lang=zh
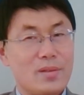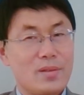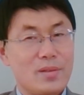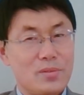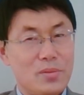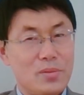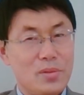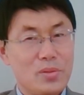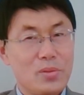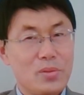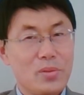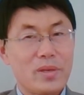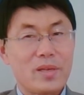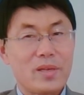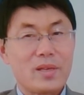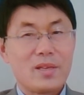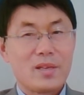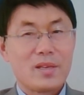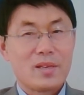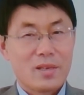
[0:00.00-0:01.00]
军队
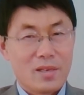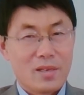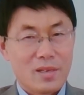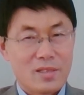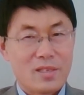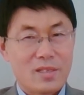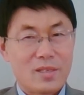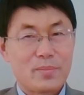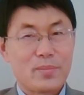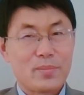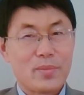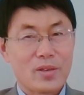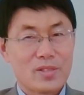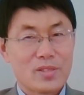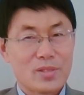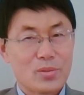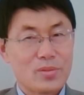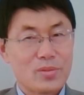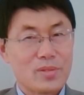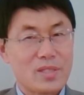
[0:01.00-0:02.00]
可是毛泽
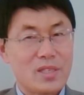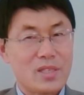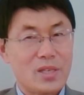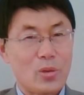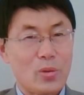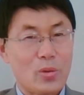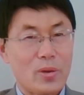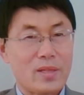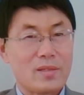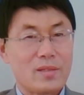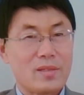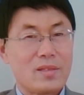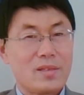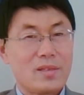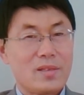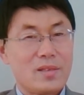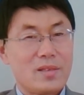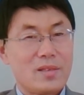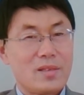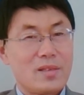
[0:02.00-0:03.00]
东的近邻。
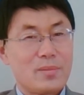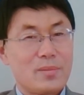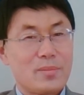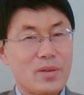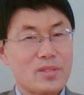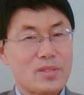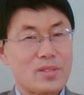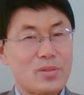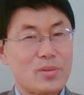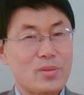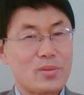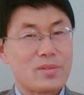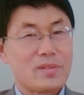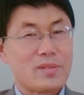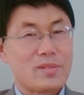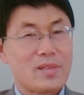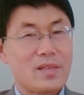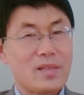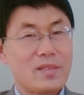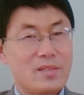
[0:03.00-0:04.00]
毛泽东
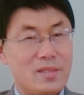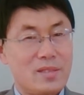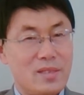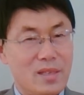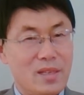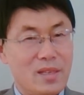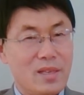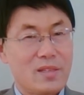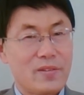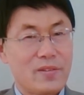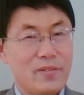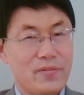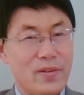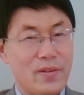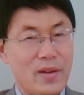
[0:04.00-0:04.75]
在极力的防